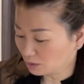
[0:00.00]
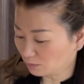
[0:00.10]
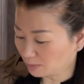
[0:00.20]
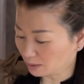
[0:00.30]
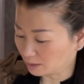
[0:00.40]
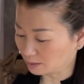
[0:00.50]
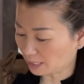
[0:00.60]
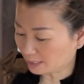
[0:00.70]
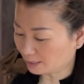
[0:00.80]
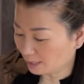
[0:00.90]
khi ông nâng
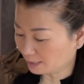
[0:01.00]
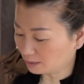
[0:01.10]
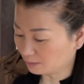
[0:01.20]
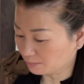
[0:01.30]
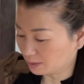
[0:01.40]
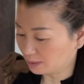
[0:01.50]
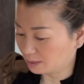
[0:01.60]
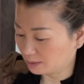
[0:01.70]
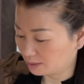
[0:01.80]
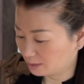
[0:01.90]
đặt lánh là
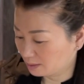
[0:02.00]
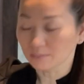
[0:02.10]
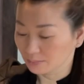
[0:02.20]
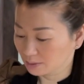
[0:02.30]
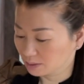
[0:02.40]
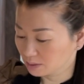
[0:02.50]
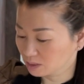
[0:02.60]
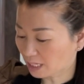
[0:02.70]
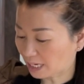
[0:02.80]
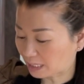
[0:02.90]
bởi
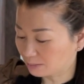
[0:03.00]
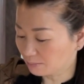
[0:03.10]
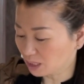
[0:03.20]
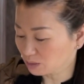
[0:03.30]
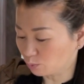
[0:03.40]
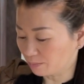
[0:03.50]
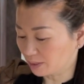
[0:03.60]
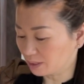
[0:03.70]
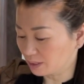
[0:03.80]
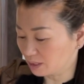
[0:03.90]
cha mất cho mùi bà
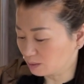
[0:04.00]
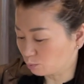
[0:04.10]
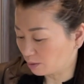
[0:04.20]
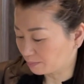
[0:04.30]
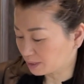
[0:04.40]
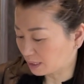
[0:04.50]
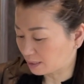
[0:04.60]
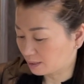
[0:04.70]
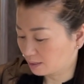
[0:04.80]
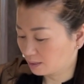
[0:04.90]
kia nâng cho mùi bà sạch.
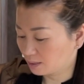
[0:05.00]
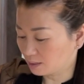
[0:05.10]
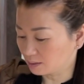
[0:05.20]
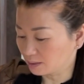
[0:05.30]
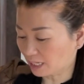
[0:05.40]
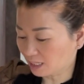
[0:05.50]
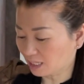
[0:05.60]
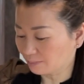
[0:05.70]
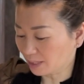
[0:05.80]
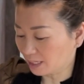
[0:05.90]
Đặt
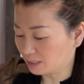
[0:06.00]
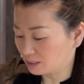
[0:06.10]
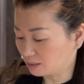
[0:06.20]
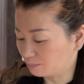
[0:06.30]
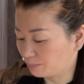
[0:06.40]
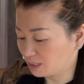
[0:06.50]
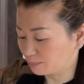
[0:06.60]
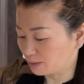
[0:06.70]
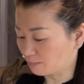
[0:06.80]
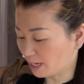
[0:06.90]
lánh bà hai chỉ bí sạch
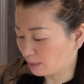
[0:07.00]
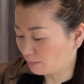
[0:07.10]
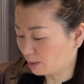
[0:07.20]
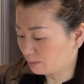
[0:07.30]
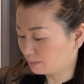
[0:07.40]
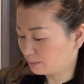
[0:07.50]
bìa bài máu.